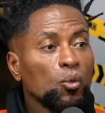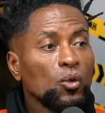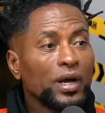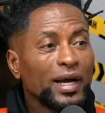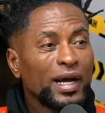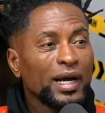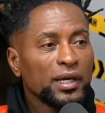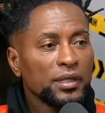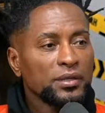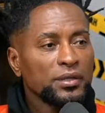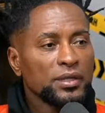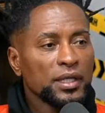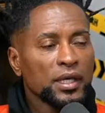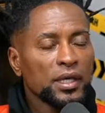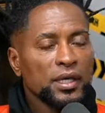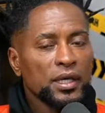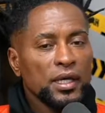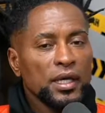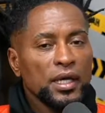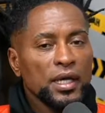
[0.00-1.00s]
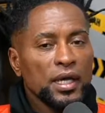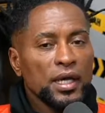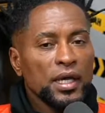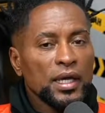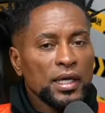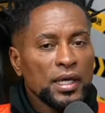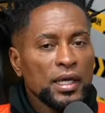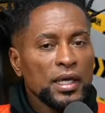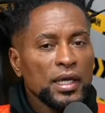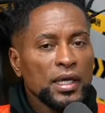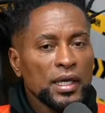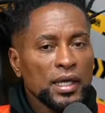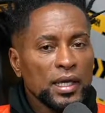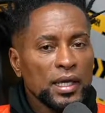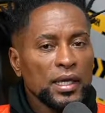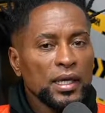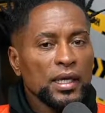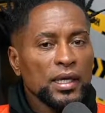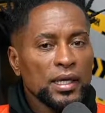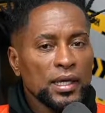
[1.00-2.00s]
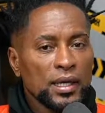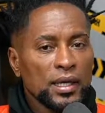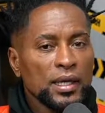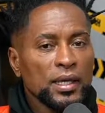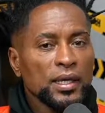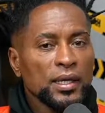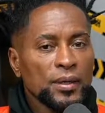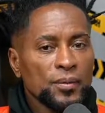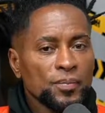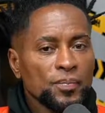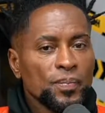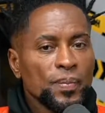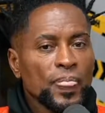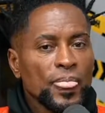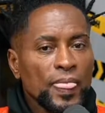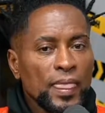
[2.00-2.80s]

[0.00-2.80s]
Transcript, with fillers: um câncer que